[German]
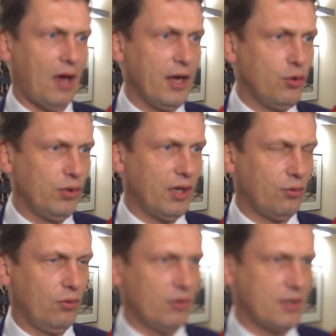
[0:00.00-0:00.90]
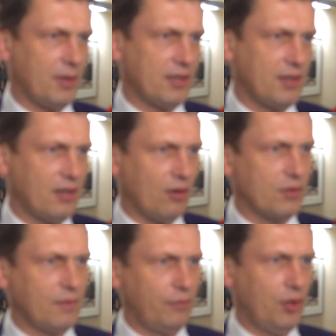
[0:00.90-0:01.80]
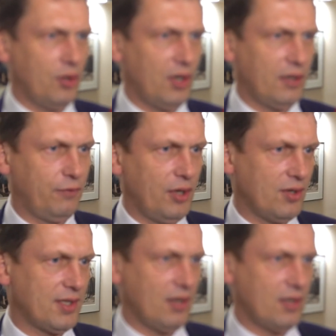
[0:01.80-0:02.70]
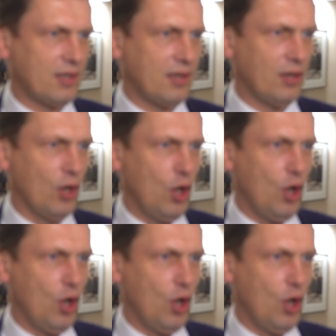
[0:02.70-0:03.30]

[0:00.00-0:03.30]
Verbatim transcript: 129.464